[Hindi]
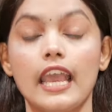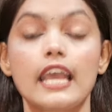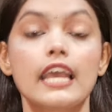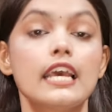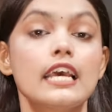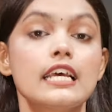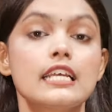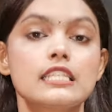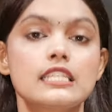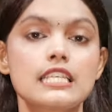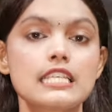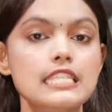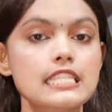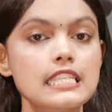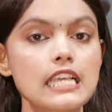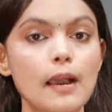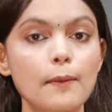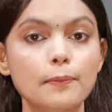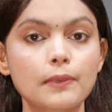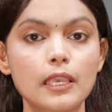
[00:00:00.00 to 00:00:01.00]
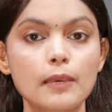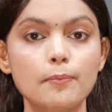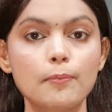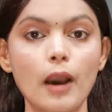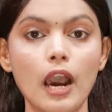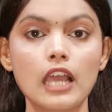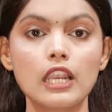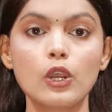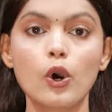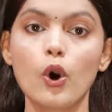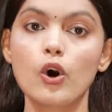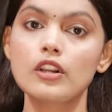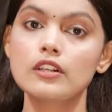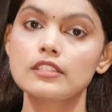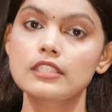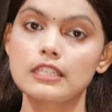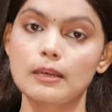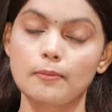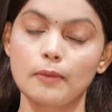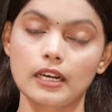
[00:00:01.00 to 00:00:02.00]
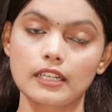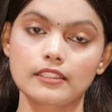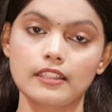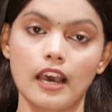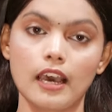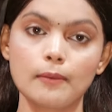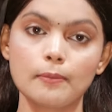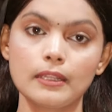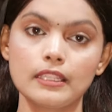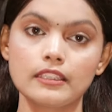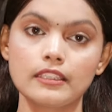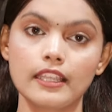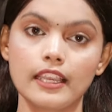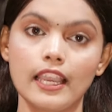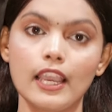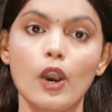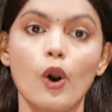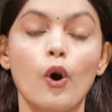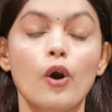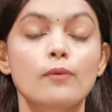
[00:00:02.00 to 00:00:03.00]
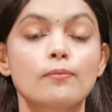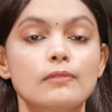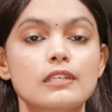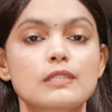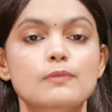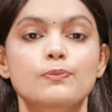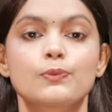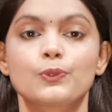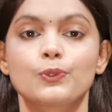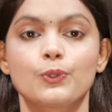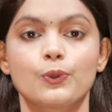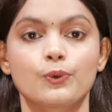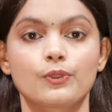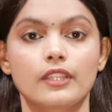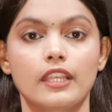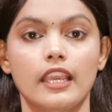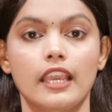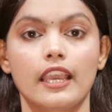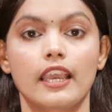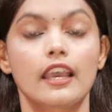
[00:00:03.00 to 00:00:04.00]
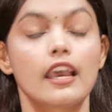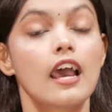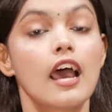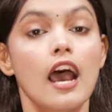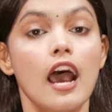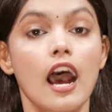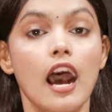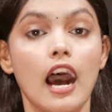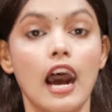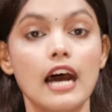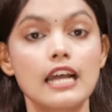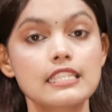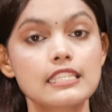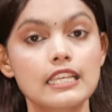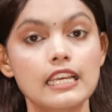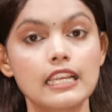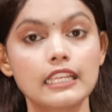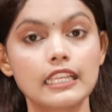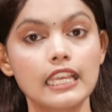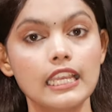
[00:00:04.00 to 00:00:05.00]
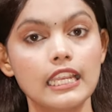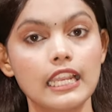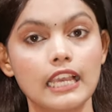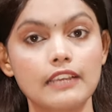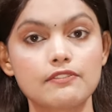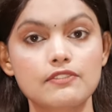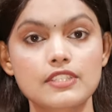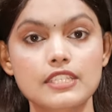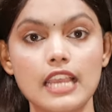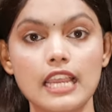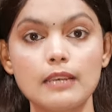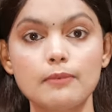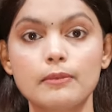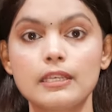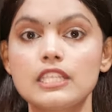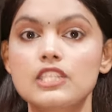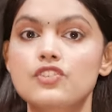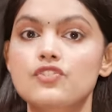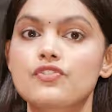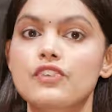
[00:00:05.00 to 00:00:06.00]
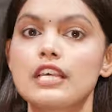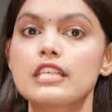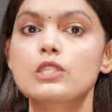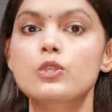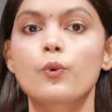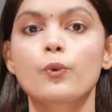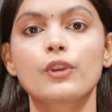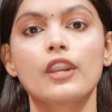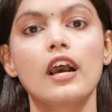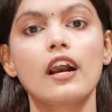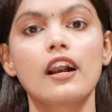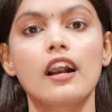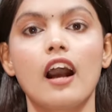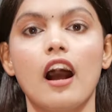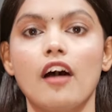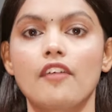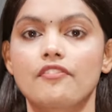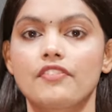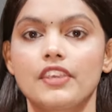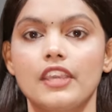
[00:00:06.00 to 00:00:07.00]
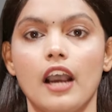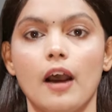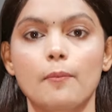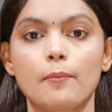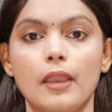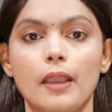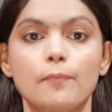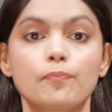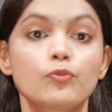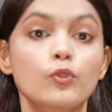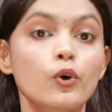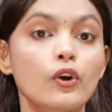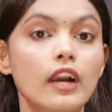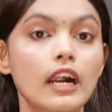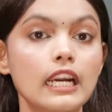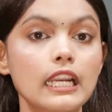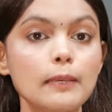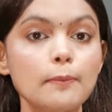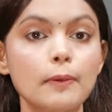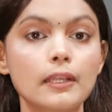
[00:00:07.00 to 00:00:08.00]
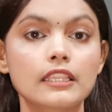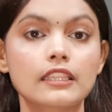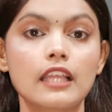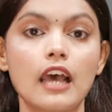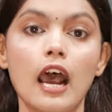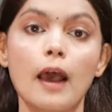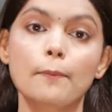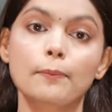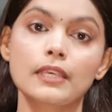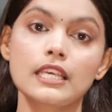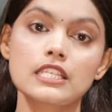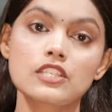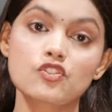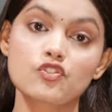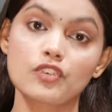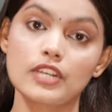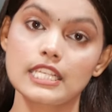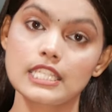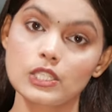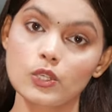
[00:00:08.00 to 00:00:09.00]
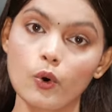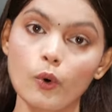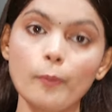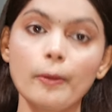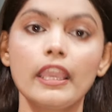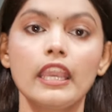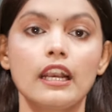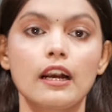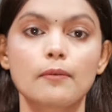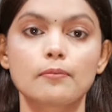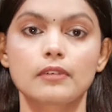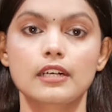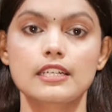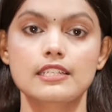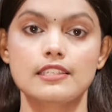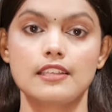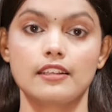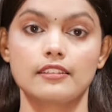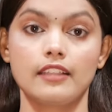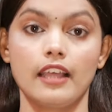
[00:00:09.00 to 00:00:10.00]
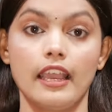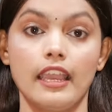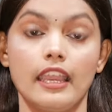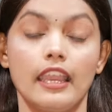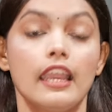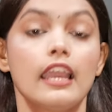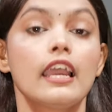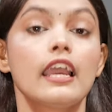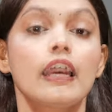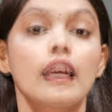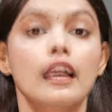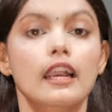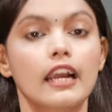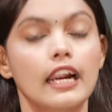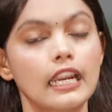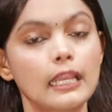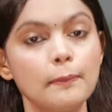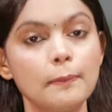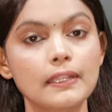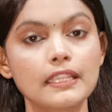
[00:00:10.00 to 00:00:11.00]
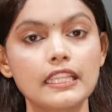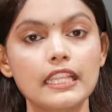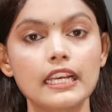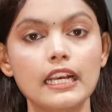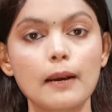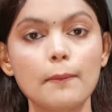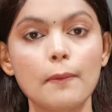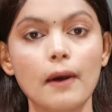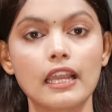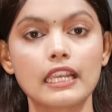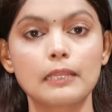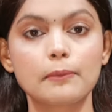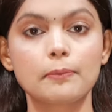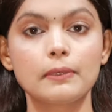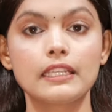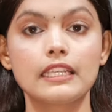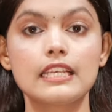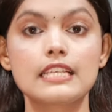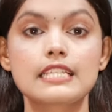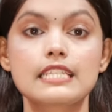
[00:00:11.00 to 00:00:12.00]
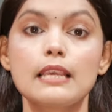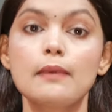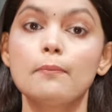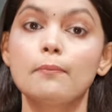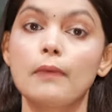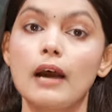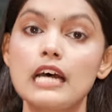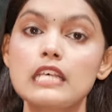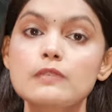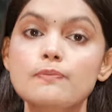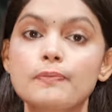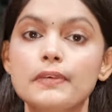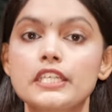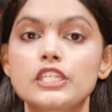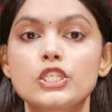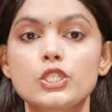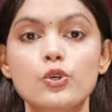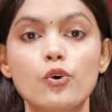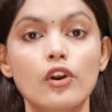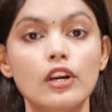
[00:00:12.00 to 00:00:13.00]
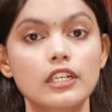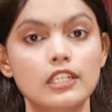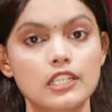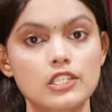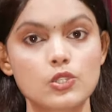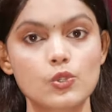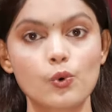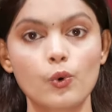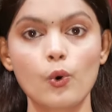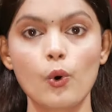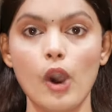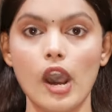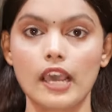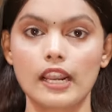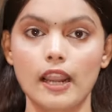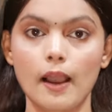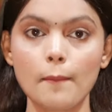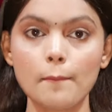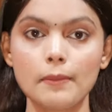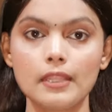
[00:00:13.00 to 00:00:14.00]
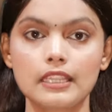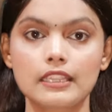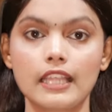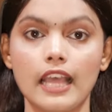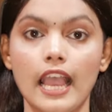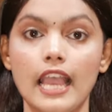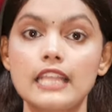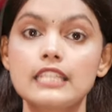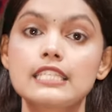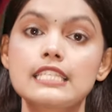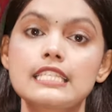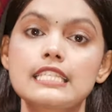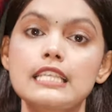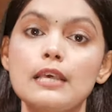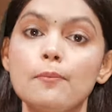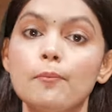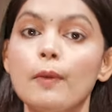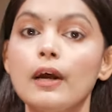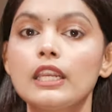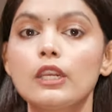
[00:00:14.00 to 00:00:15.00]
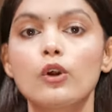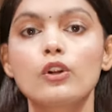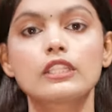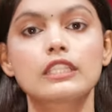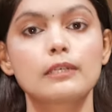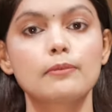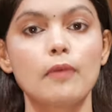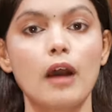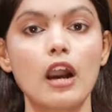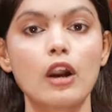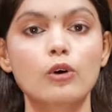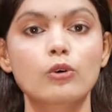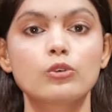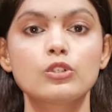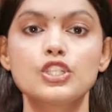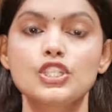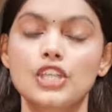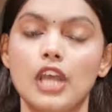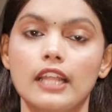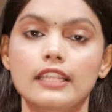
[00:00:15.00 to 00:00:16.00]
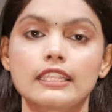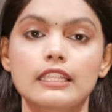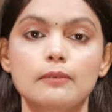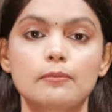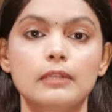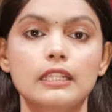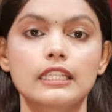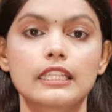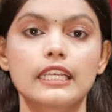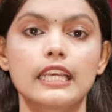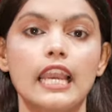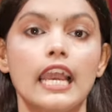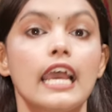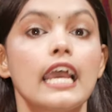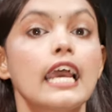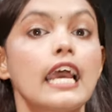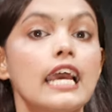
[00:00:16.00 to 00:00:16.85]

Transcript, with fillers: है जिससे आपके बाल और चमकदार बनते हैं और मजबूत होते हैं आजकल के लाइफस्टाइल में स्ट्रेस होना काफी आम है तो कड़ी पत्ता आपके स्ट्रेस को भी कम कर सकता है कड़ी पत्ते का पानी पीने से मांसपेशियों और नसों को आराम मिलता है जिससे मन और दिमाग को शांति मिलती है